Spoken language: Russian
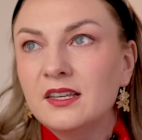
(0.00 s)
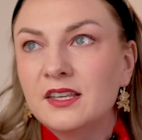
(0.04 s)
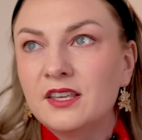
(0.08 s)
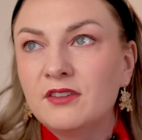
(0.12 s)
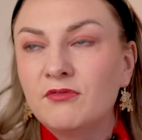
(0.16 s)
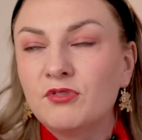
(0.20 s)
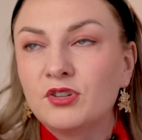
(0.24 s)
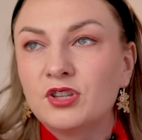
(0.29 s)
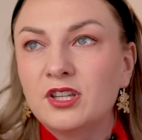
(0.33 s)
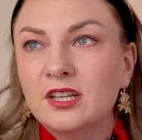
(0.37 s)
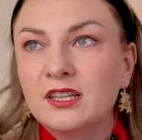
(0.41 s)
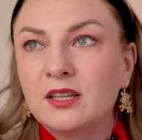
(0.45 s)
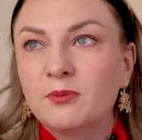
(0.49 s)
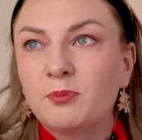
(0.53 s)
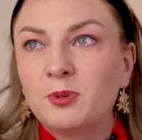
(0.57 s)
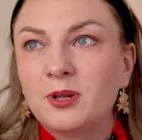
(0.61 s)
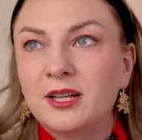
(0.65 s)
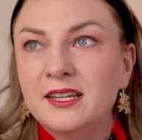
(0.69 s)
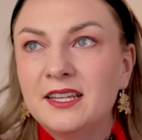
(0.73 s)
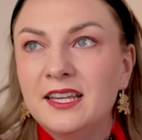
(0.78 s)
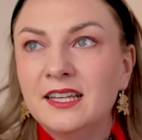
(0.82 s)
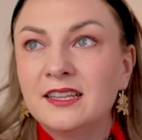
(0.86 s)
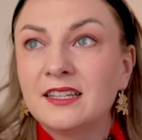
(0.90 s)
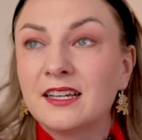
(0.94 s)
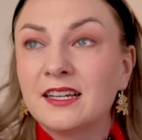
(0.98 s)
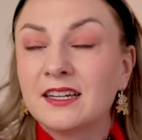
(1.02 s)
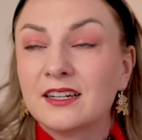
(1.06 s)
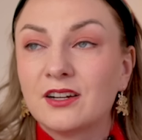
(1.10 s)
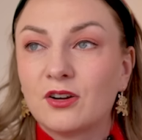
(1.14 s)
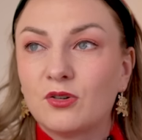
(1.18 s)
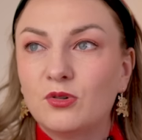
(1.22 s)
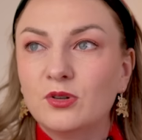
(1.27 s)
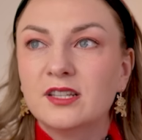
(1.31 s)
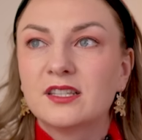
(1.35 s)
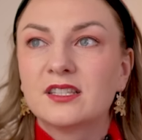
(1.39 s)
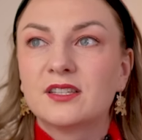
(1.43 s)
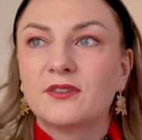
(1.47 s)
И вот эта планетка
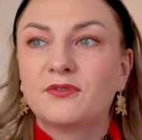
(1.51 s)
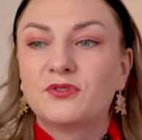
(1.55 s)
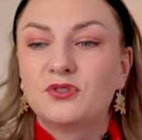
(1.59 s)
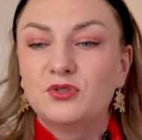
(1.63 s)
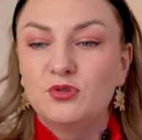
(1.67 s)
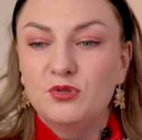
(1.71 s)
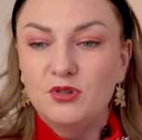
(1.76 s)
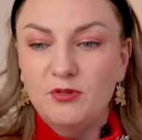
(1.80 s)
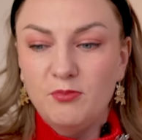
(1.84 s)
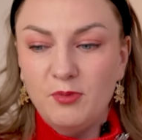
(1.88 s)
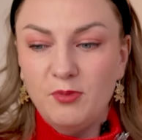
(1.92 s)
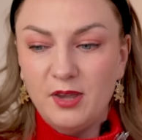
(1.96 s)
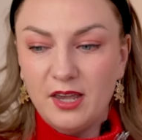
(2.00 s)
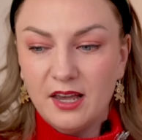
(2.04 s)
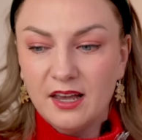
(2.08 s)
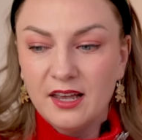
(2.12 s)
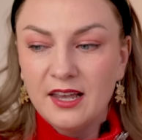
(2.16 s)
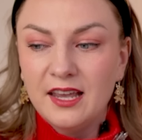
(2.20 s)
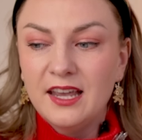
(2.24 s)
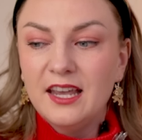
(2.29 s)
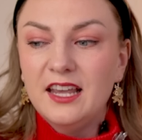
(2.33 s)
находится в тюрьме.